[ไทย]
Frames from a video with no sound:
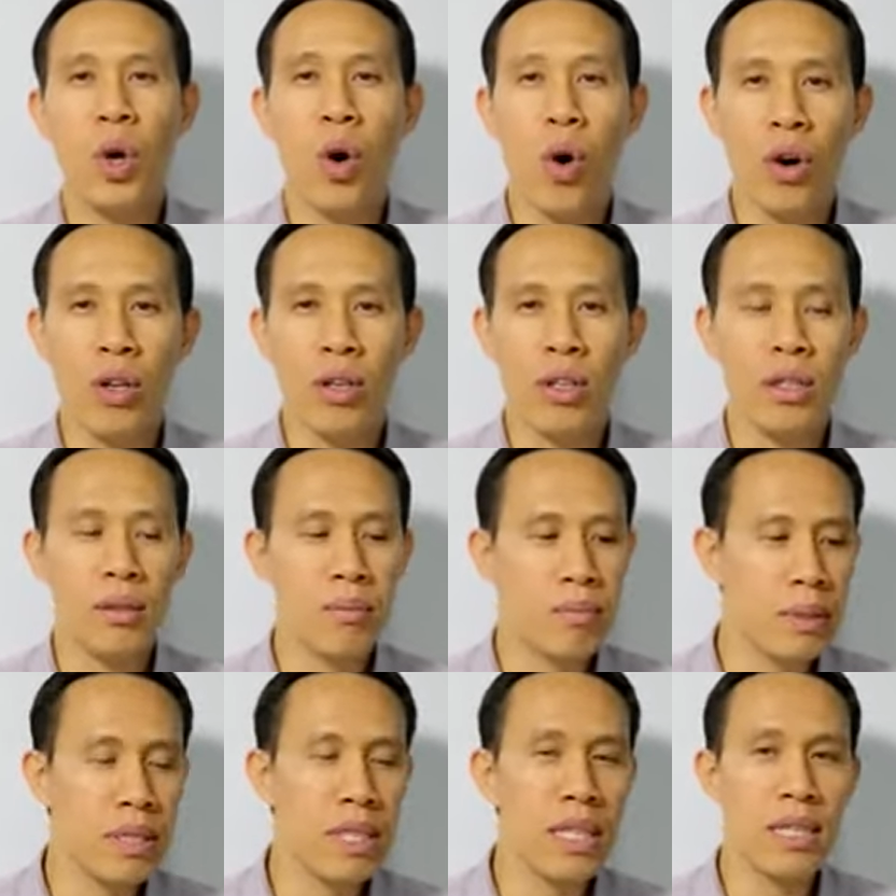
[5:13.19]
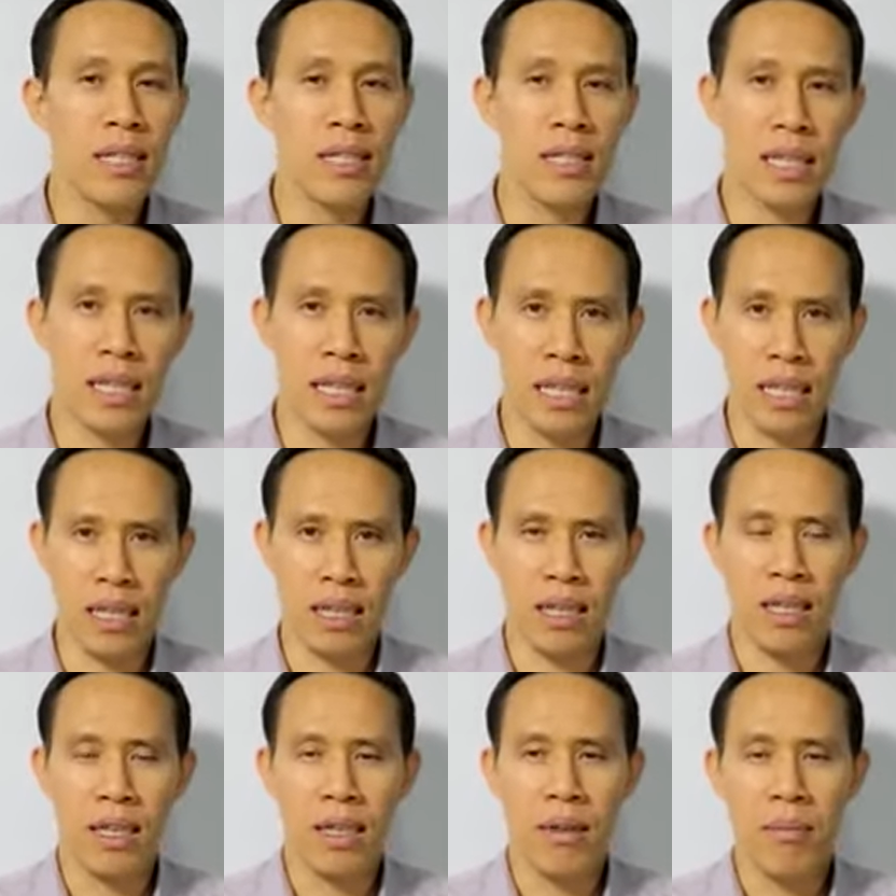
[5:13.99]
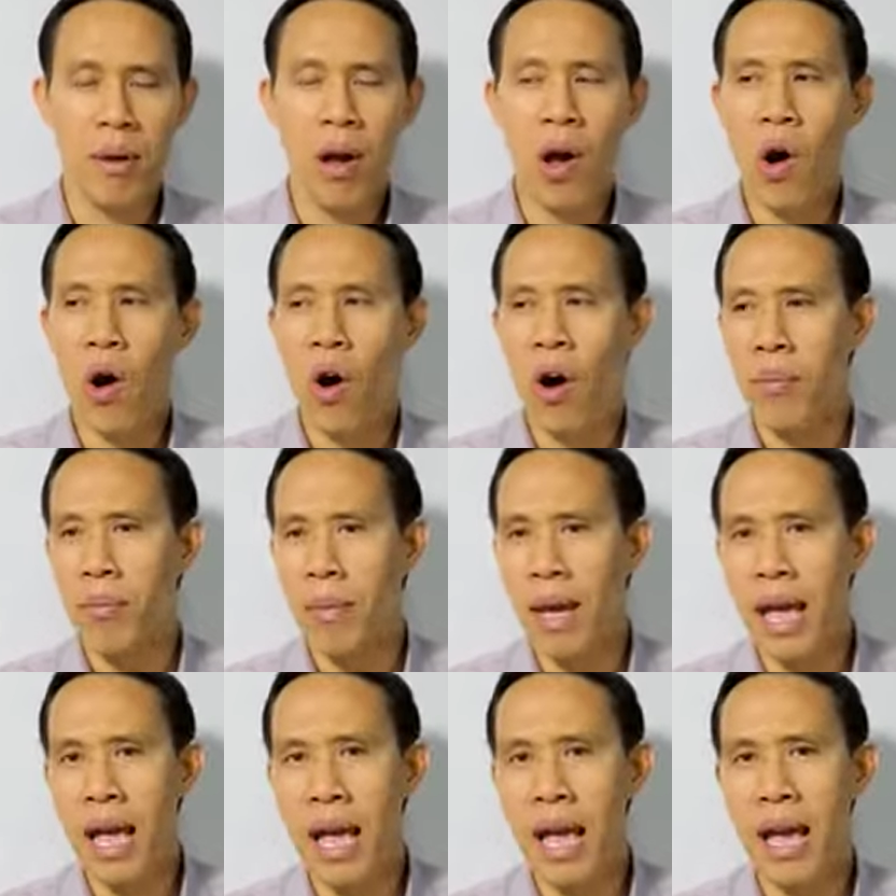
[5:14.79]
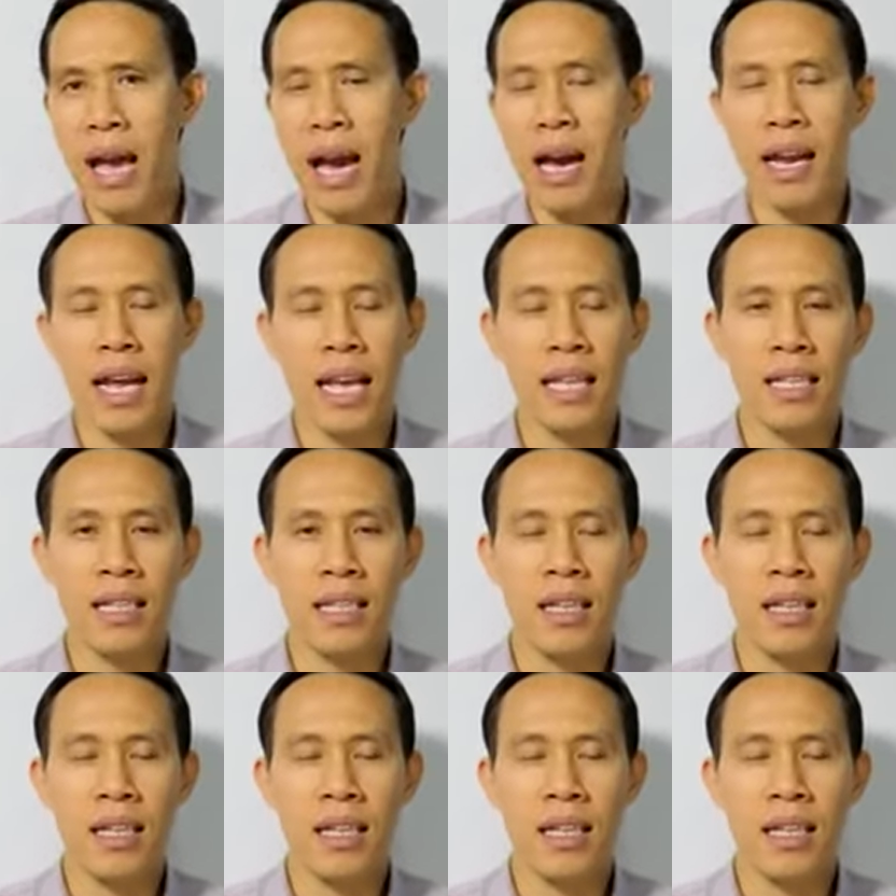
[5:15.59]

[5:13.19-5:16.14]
คนเพื่อนสนิท พ่อแม่อะไร